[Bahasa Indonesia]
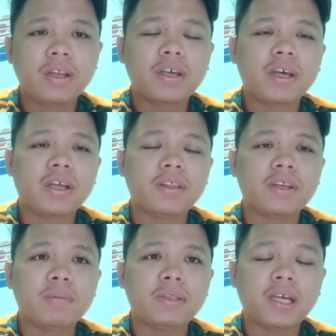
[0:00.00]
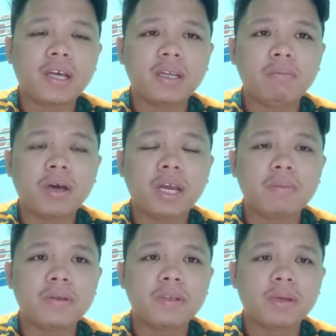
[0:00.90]
Adakah terdapat ahli
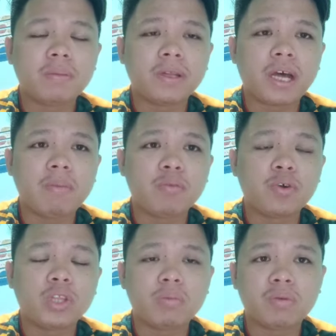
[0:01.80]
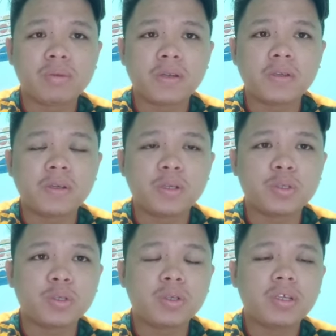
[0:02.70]
parlimen daripada AMNO ataupun Barisan
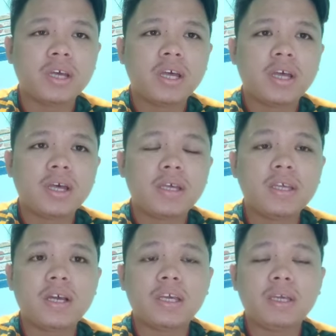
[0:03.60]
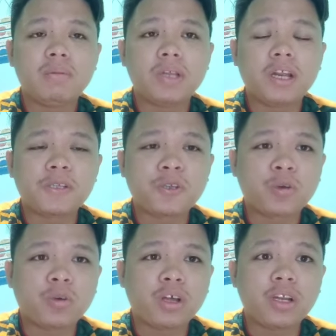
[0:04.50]
Nasional yang ingin menarik
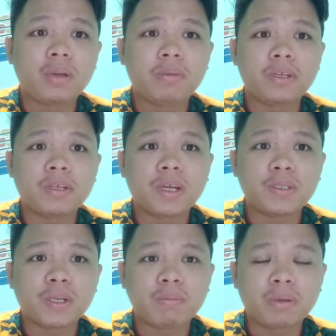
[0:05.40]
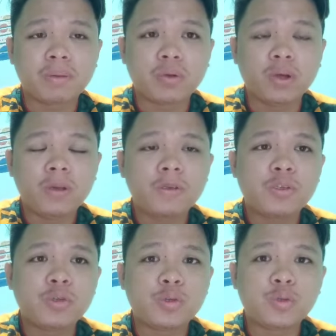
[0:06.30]
sokongan daripada kerajaan perpaduan
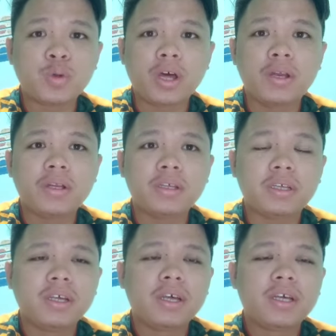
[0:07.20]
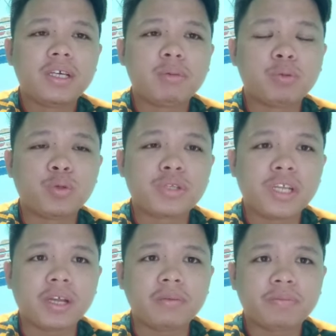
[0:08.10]
susulan
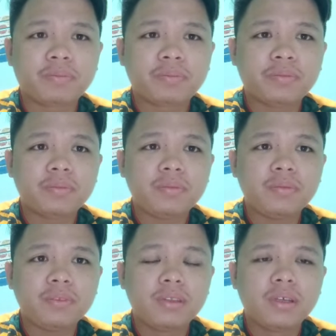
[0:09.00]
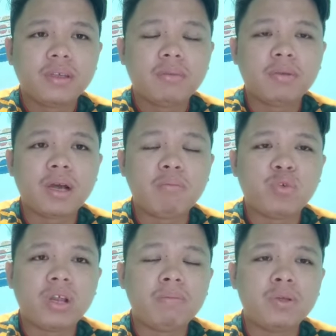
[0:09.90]
keputusan
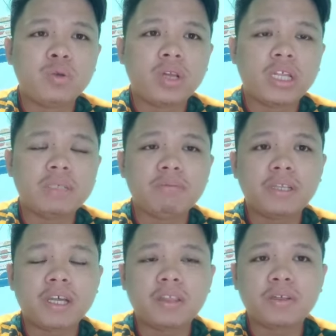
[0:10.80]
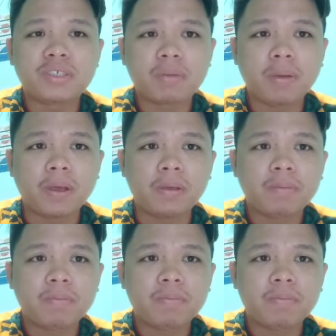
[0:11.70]
pengampunan penuh Najib tidak tercapai.